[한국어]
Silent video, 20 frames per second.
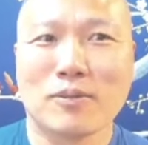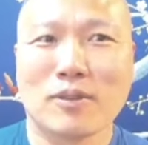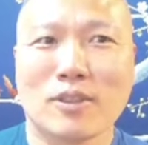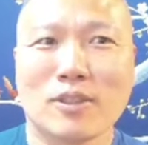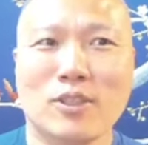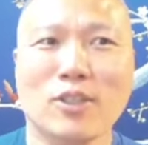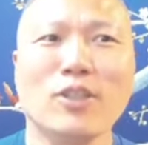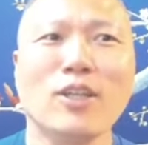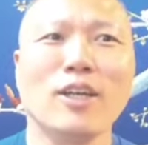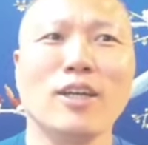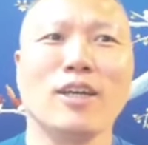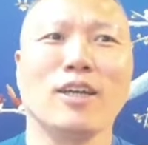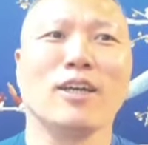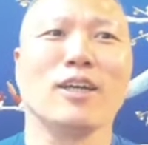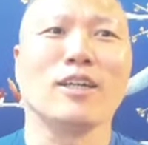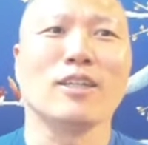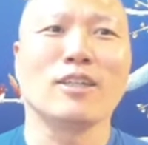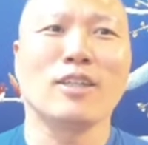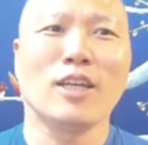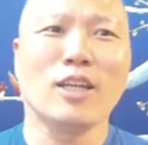
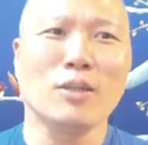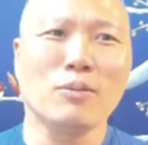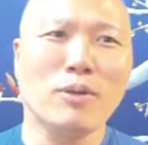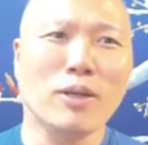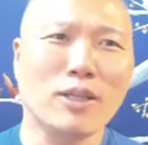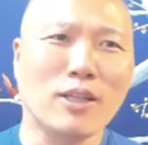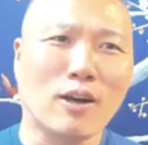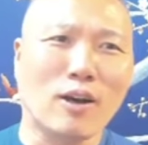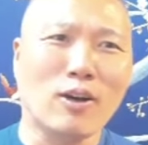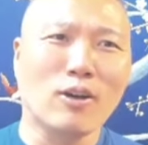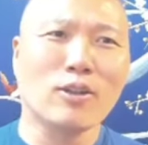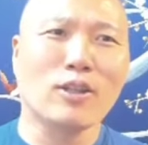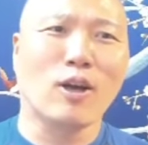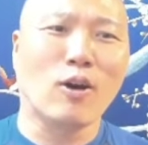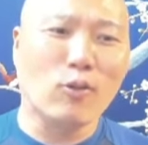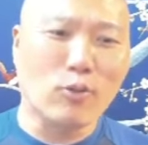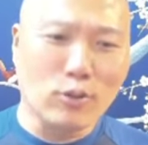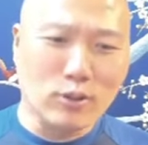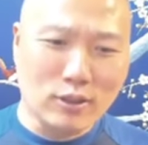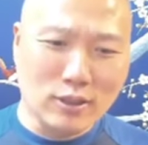전에 테레비에 나오,
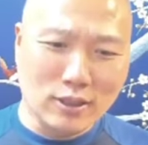나오는